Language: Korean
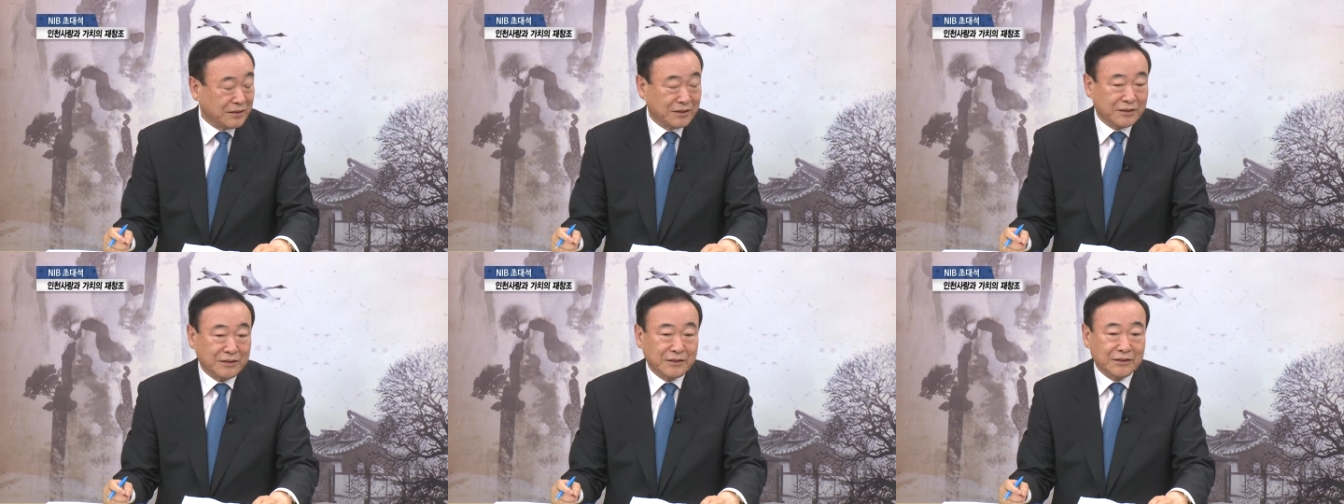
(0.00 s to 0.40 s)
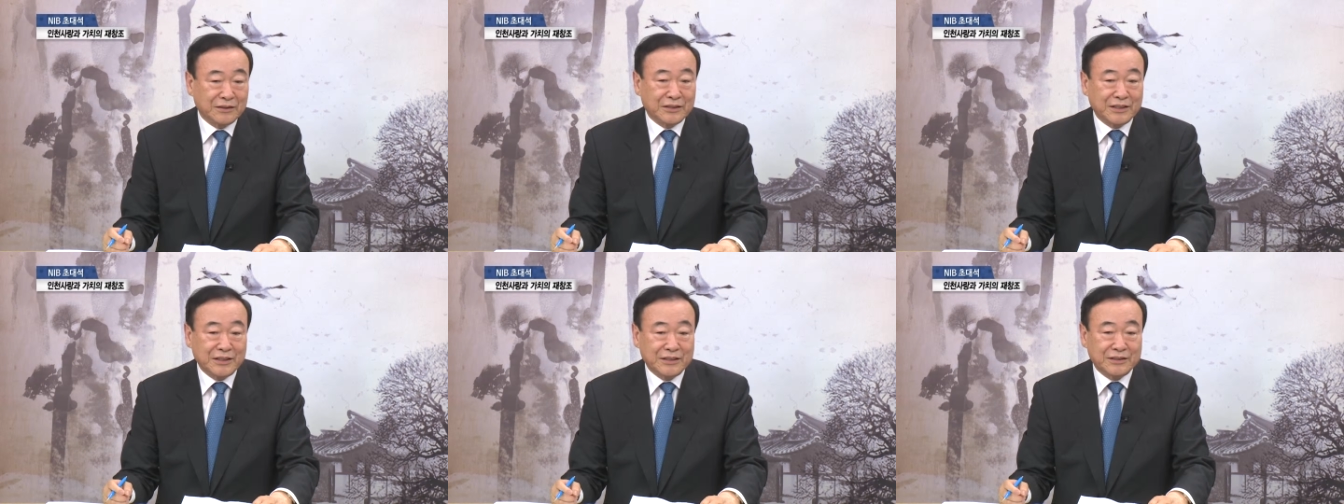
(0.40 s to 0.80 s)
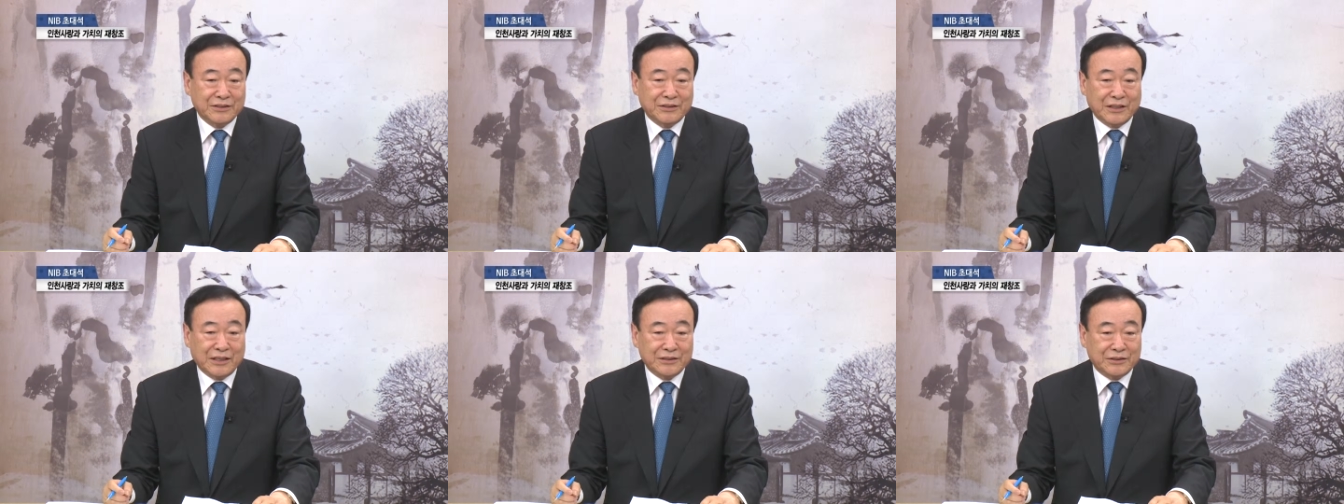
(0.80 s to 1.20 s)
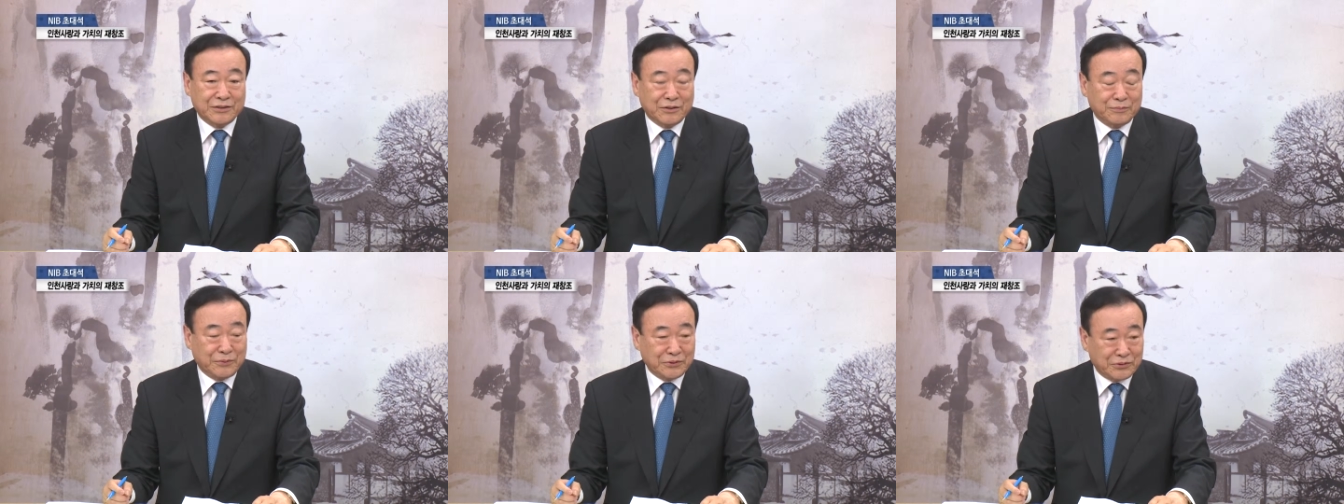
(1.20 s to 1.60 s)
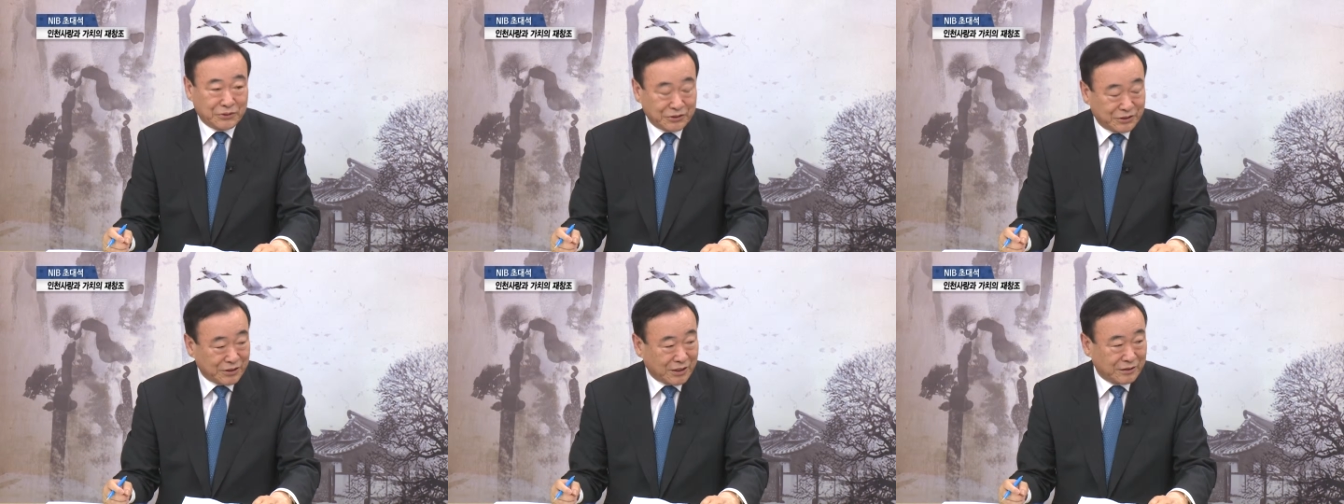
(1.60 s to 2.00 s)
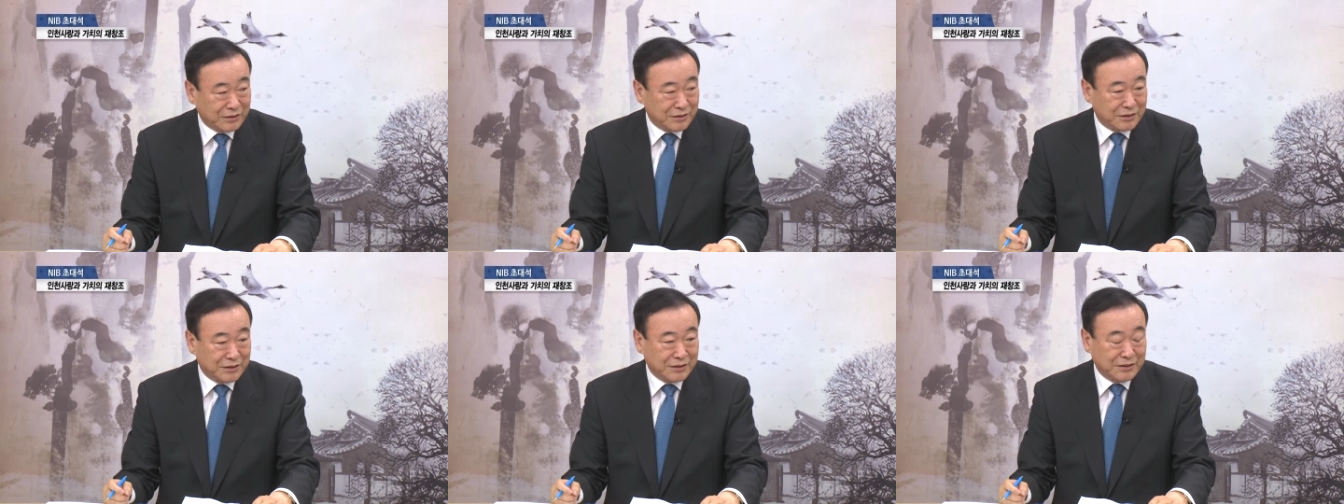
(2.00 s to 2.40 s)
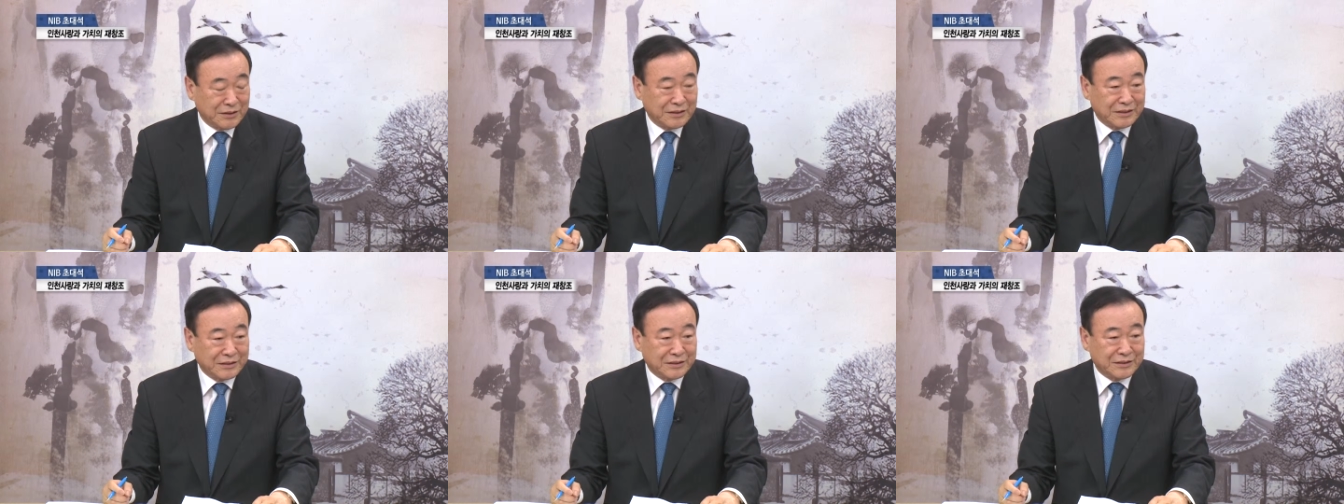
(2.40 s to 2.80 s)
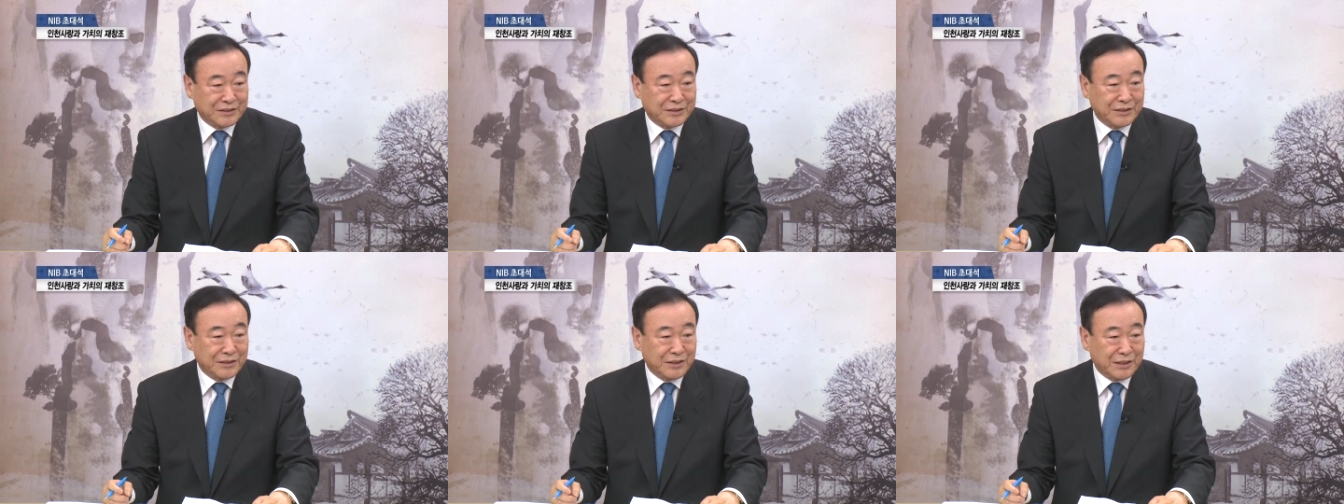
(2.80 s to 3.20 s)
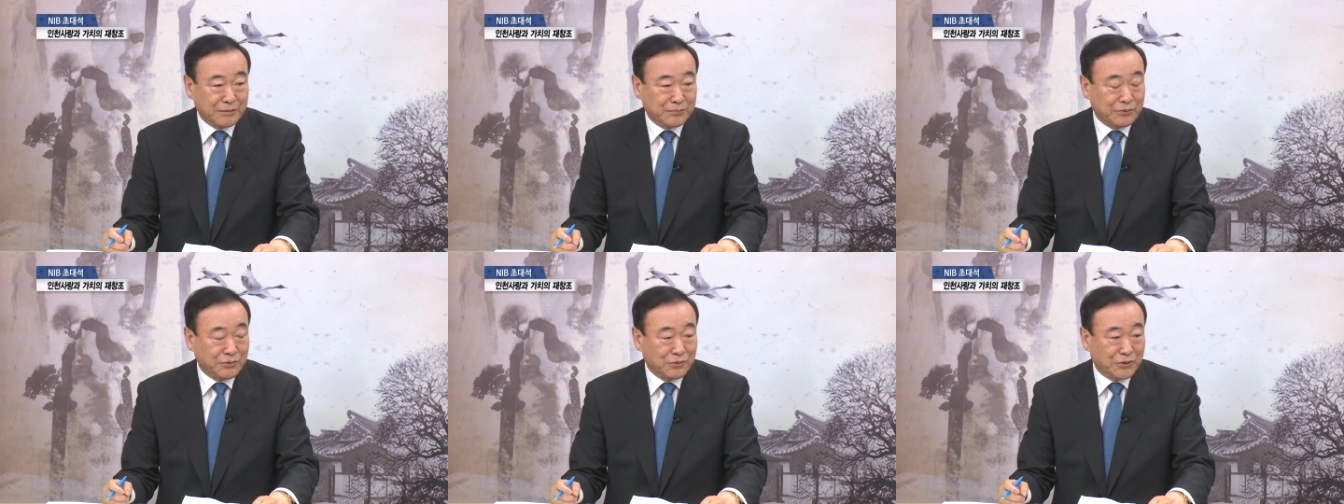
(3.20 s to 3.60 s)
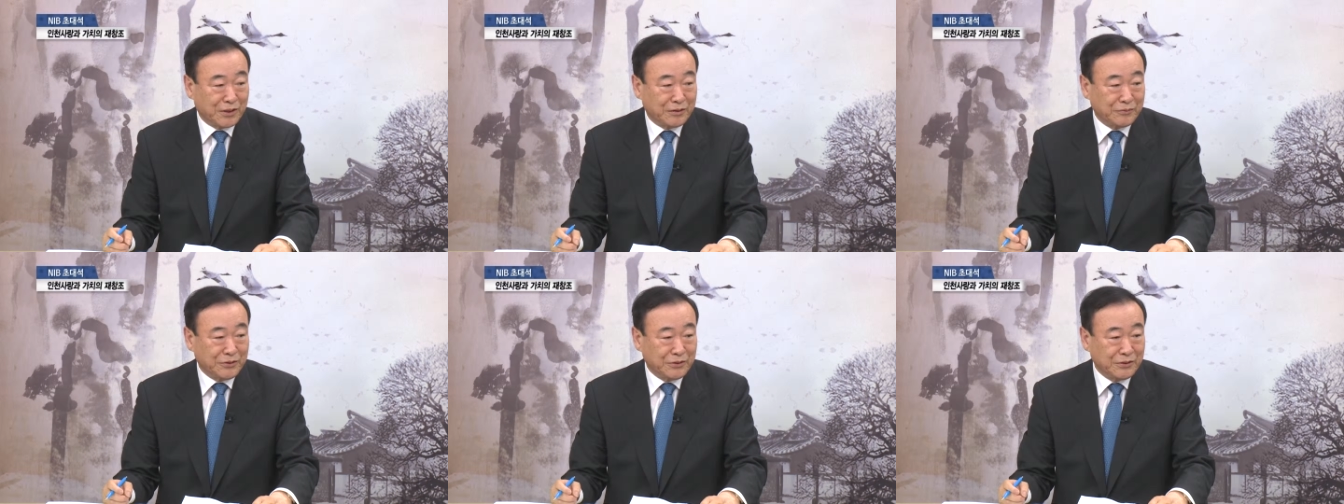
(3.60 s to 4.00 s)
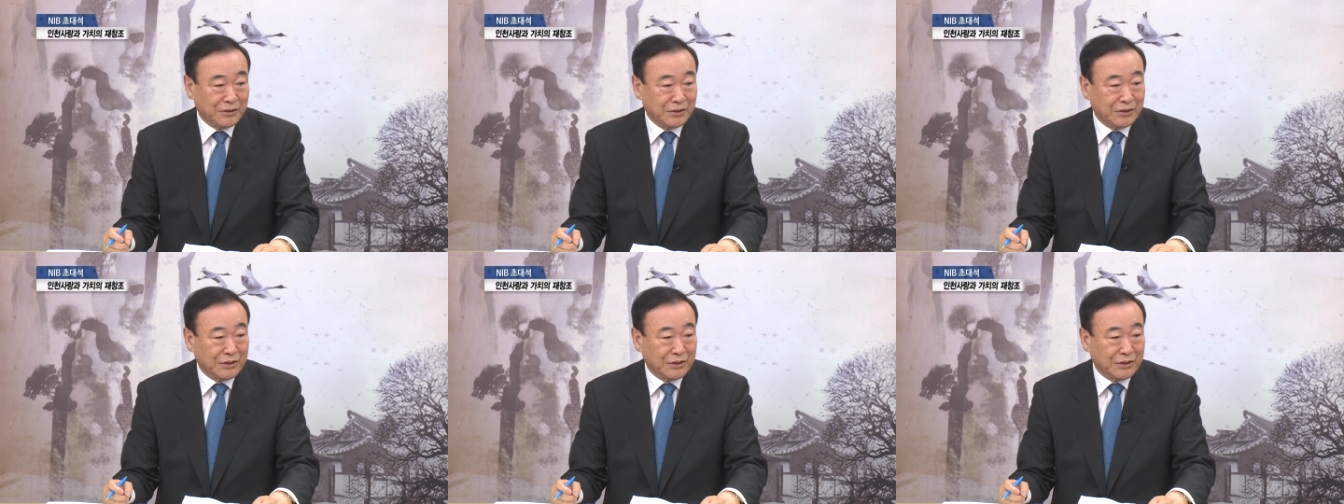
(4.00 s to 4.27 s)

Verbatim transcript: 네. 여기에 이제 여러 가지 서포터스라든지 그 진행 프로그램을